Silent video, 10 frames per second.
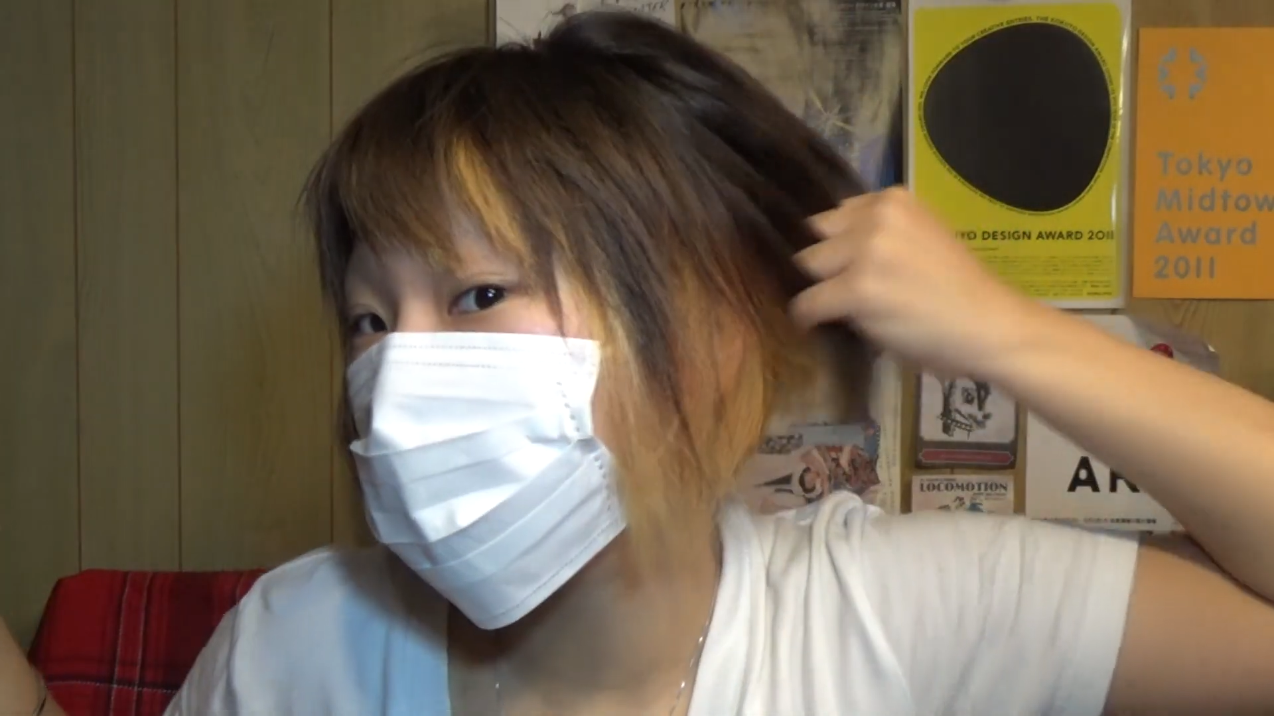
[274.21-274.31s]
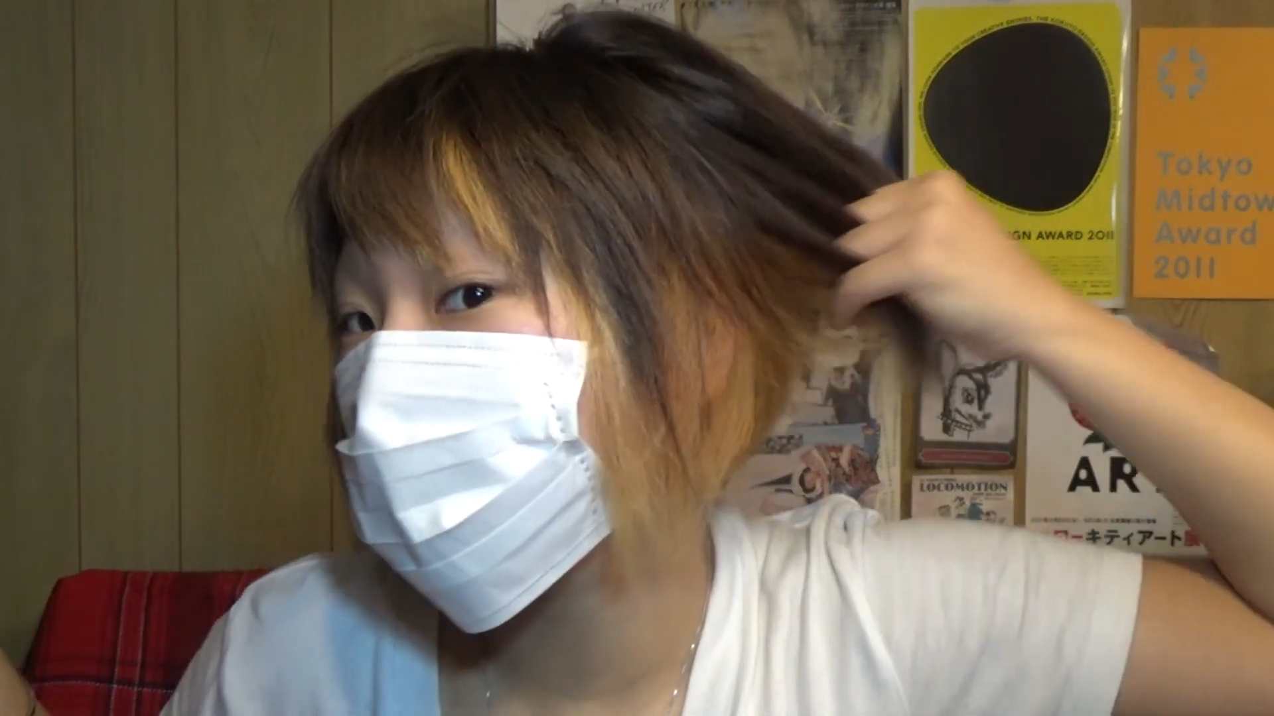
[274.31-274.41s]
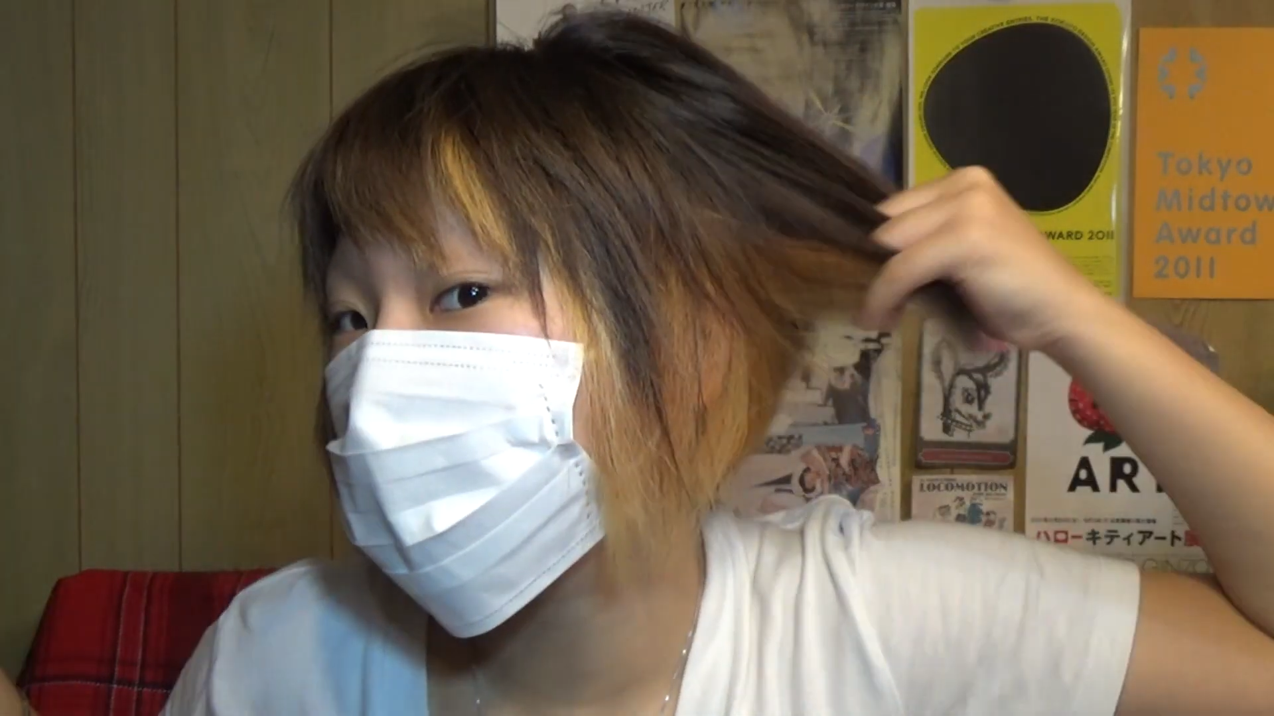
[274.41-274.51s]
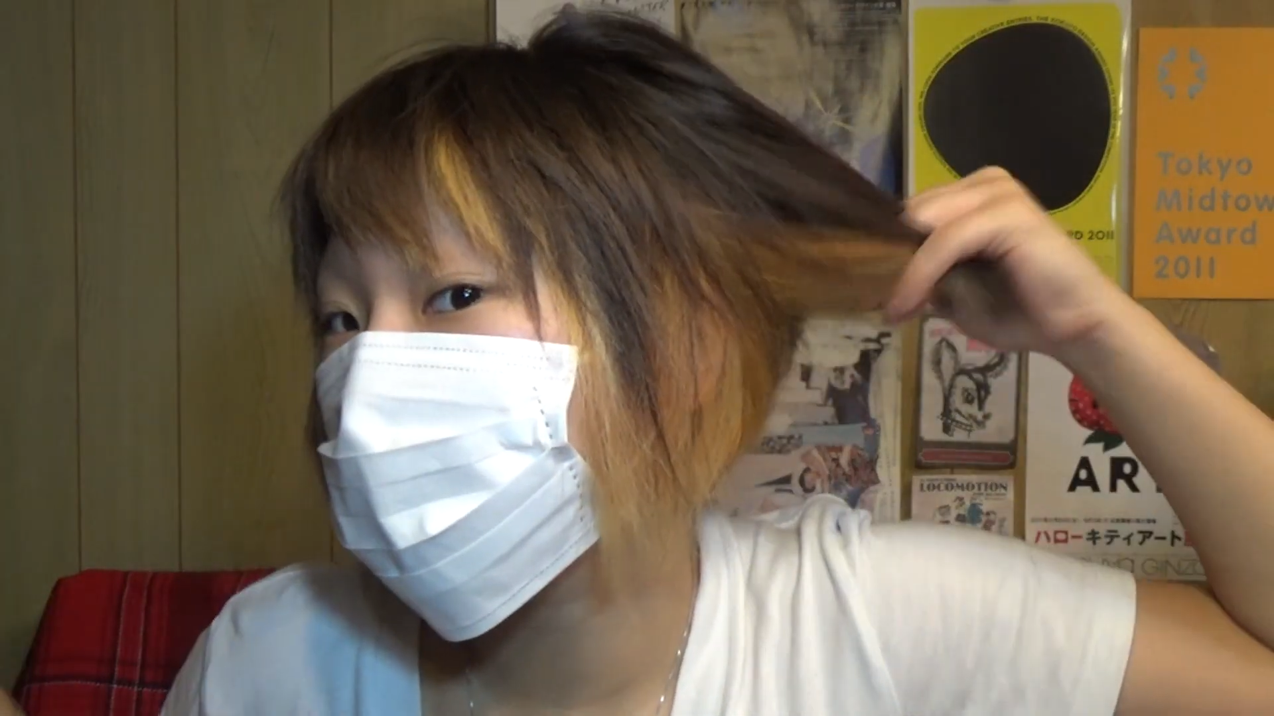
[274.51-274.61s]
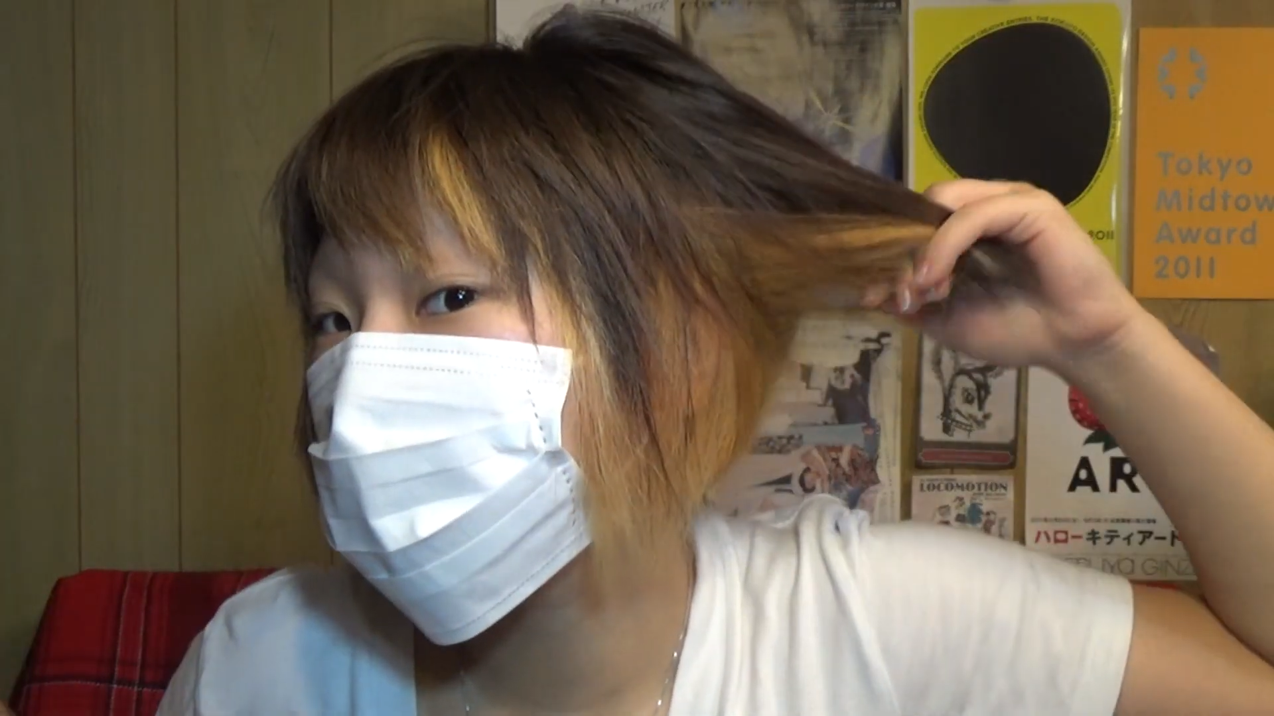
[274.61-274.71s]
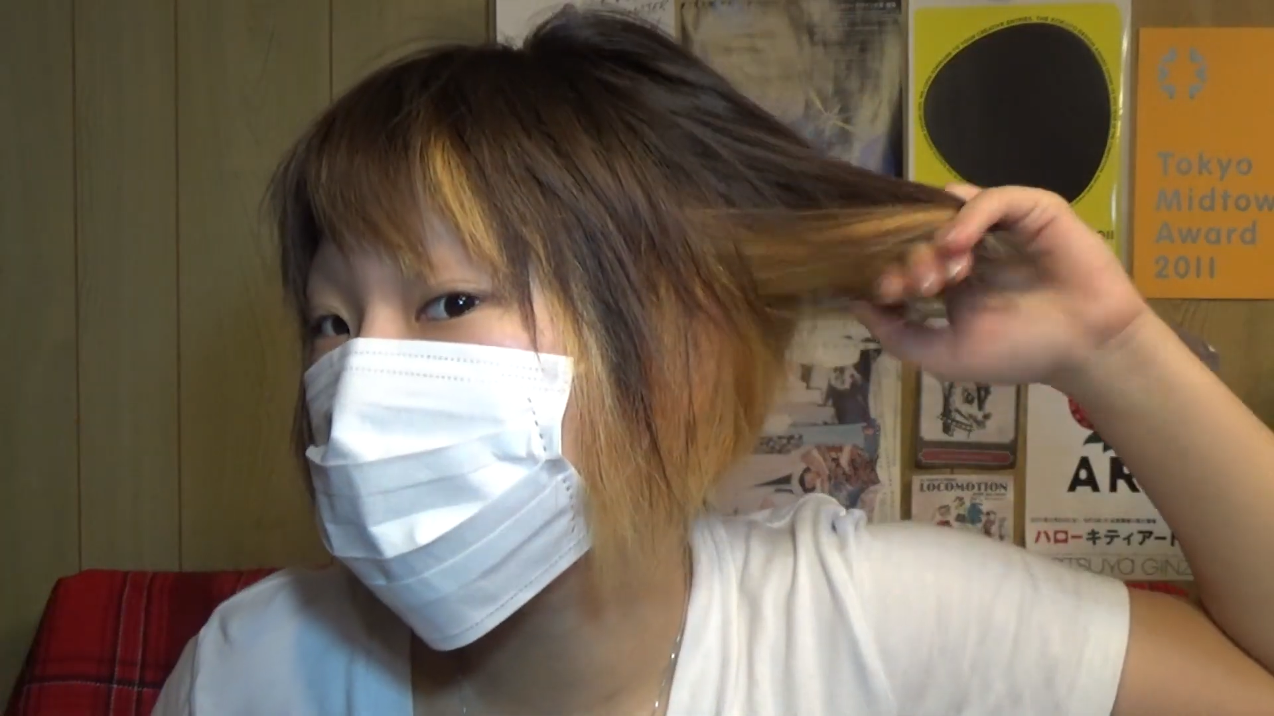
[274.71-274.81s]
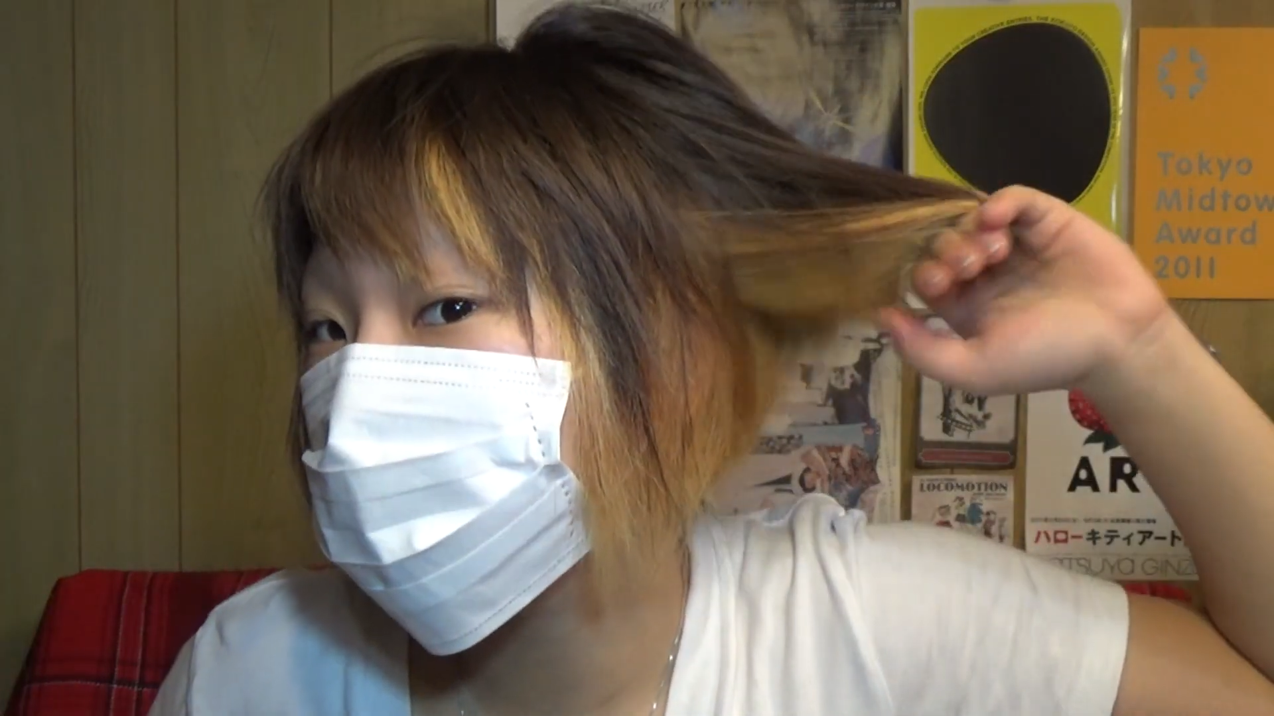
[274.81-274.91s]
と1回目の